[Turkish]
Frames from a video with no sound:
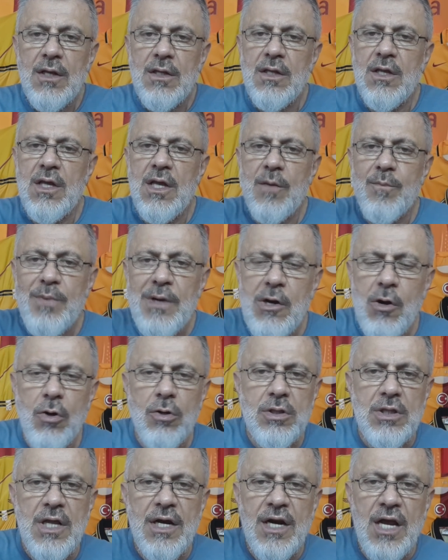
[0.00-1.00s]
E, ee,
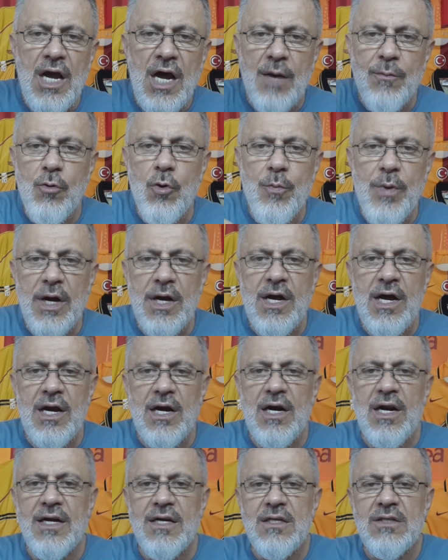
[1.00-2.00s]
Bilonkları, Abu
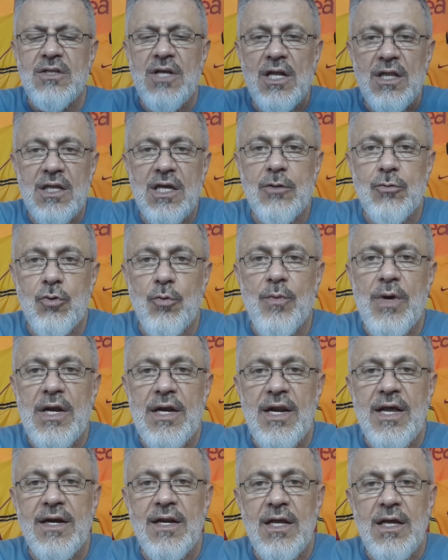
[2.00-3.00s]
Bakarları, dalga
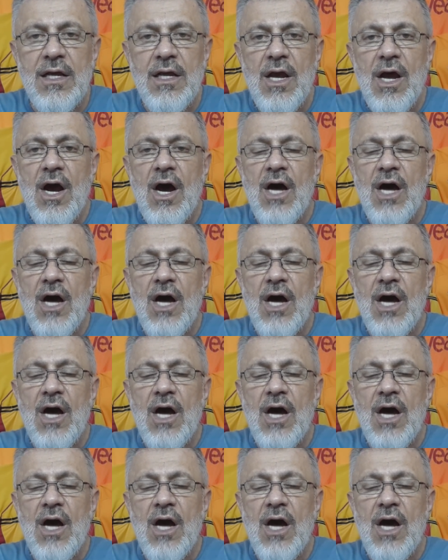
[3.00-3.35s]
dümenleri,